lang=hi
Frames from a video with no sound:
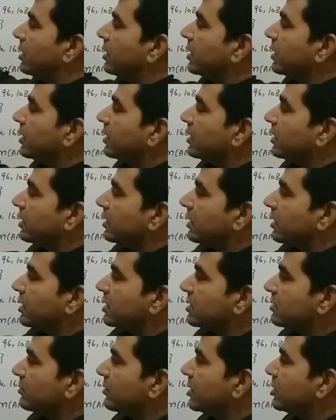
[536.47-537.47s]
लेकिन
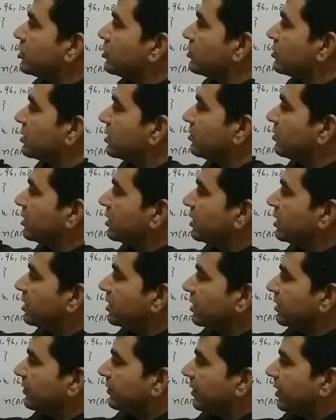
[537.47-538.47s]
इसमें जो
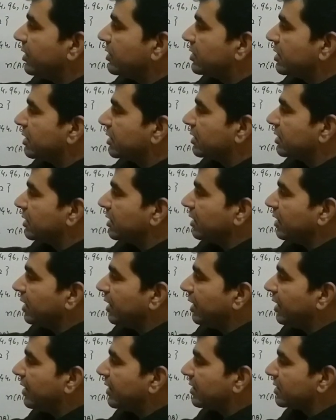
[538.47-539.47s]
सिमिलरिटी पाई जाती है
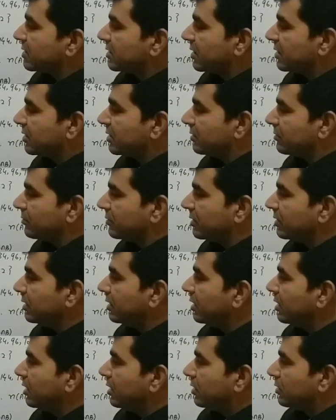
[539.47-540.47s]
ए इंटरसेक्शन भी
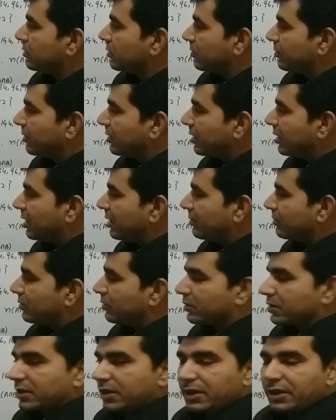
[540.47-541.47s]
तो फिर आप
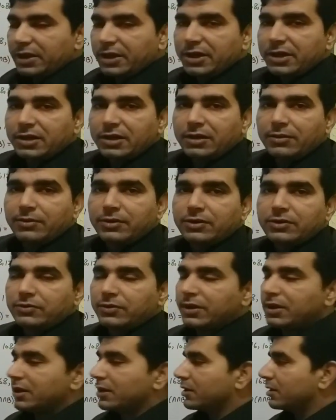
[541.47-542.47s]
लोग एट और
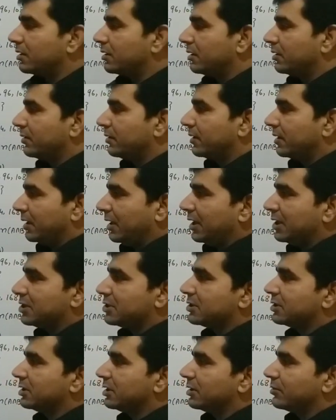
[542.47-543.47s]
ट्वेल्व का एल
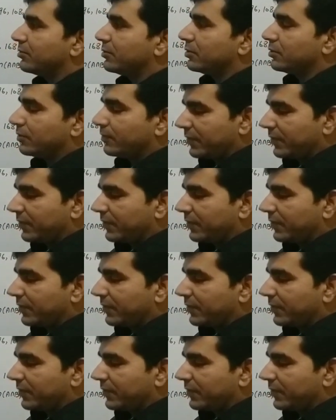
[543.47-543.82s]
सी एम लो